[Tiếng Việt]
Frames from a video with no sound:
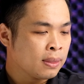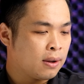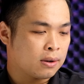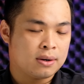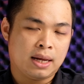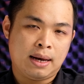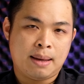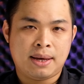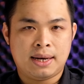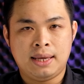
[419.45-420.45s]
còn con này
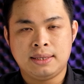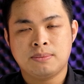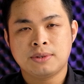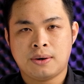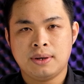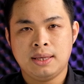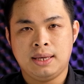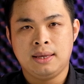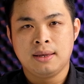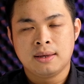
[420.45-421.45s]
là màn hình chống chói thì